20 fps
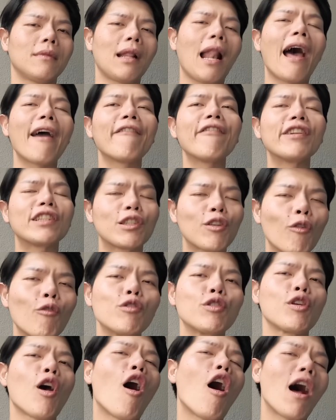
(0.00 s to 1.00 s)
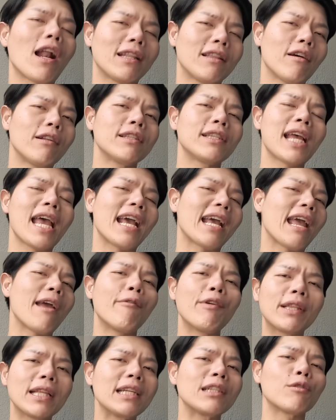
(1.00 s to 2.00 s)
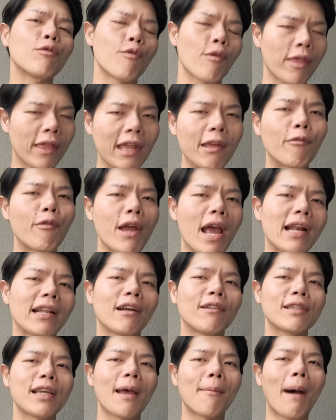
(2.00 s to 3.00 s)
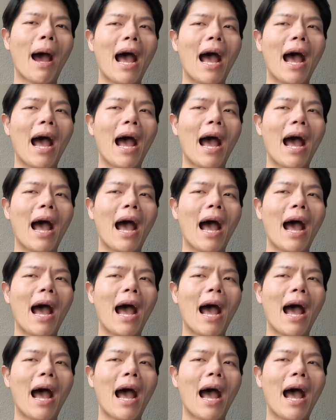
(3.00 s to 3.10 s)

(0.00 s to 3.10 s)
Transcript: life is too short don't take everything too serious เข้าใจ